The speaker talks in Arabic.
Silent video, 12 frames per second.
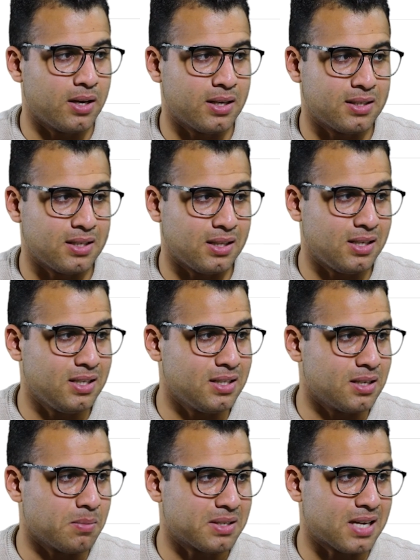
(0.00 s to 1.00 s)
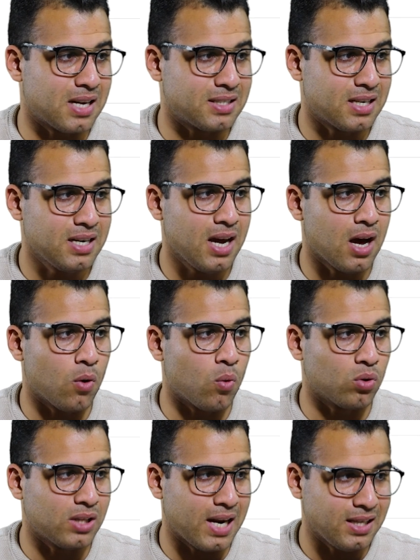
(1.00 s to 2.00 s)
60 آه، مثلا ثانيه او
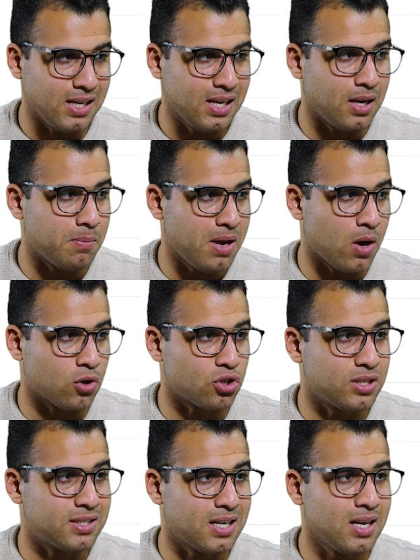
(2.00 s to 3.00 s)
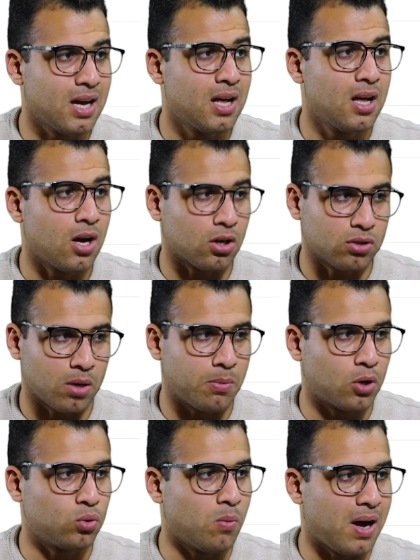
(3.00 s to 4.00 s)
30 ل 120 ثانيه اختار
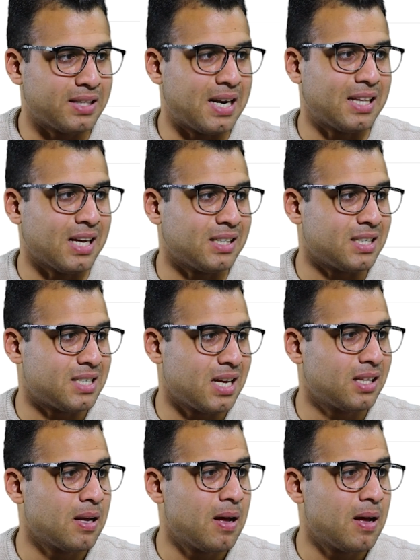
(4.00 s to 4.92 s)
برضو معدل التحديثات